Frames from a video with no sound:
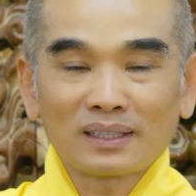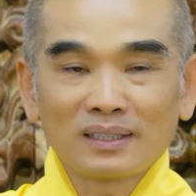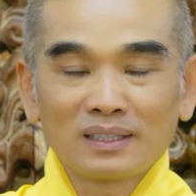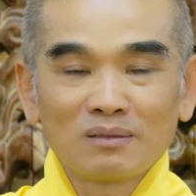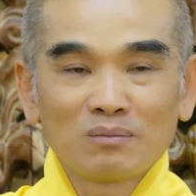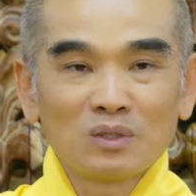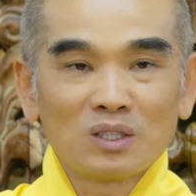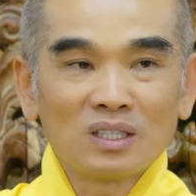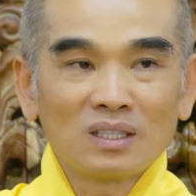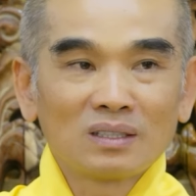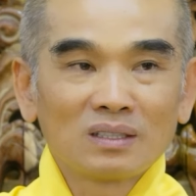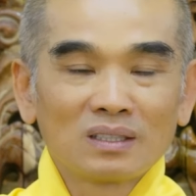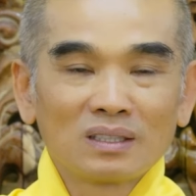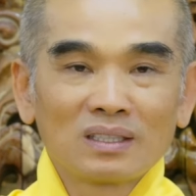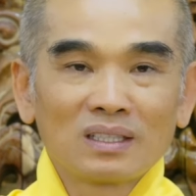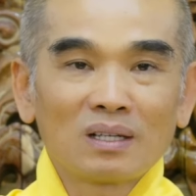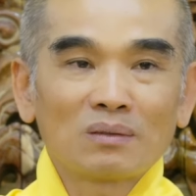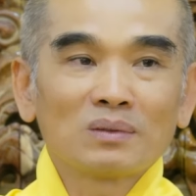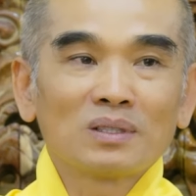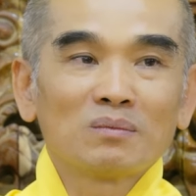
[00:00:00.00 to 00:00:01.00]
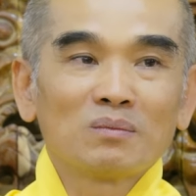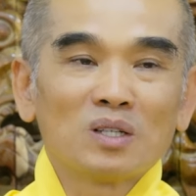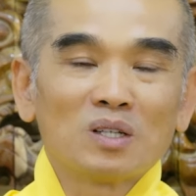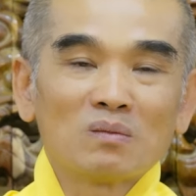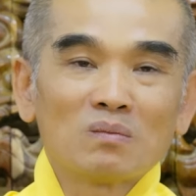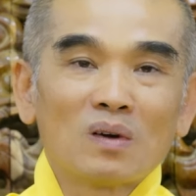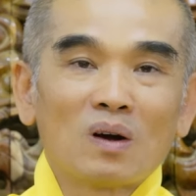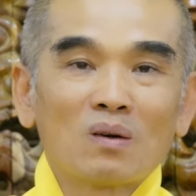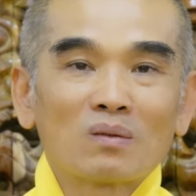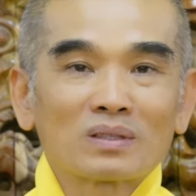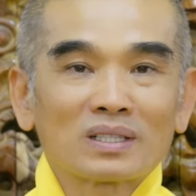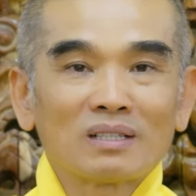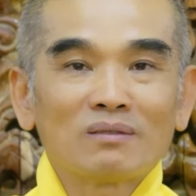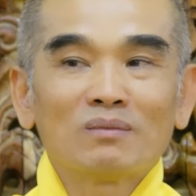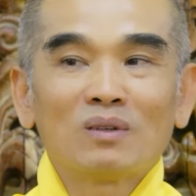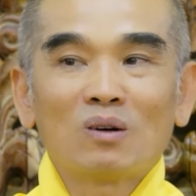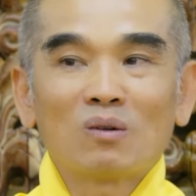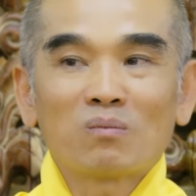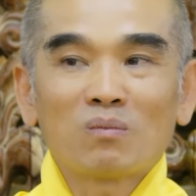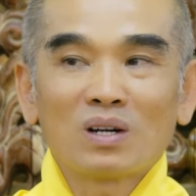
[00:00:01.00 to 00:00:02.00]
Tại vì mượn giống như mượn một trả
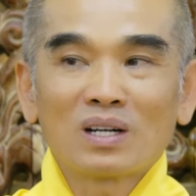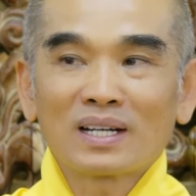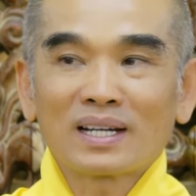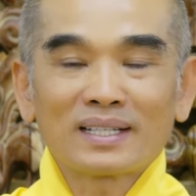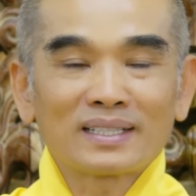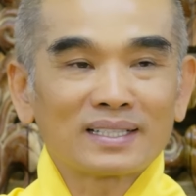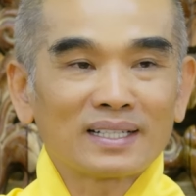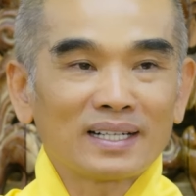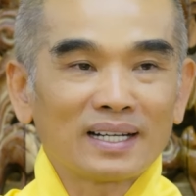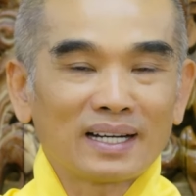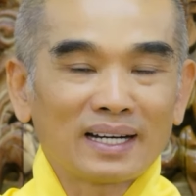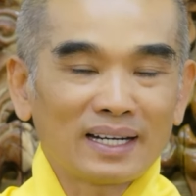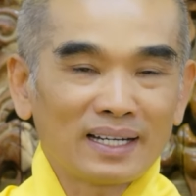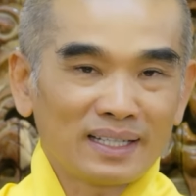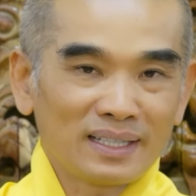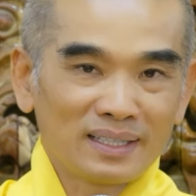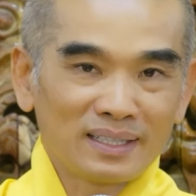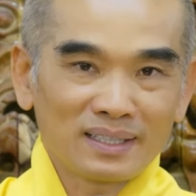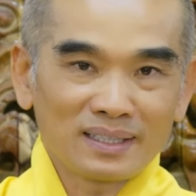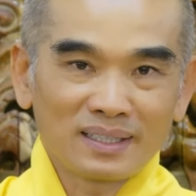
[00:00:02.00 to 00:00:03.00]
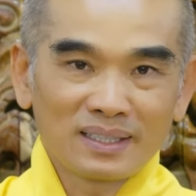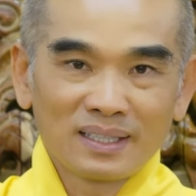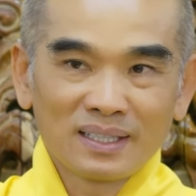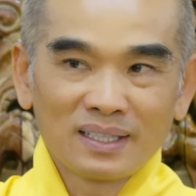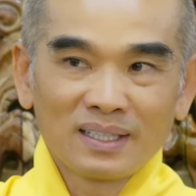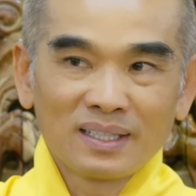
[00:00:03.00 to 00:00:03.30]
một, mượn hai trả hai vậy đó.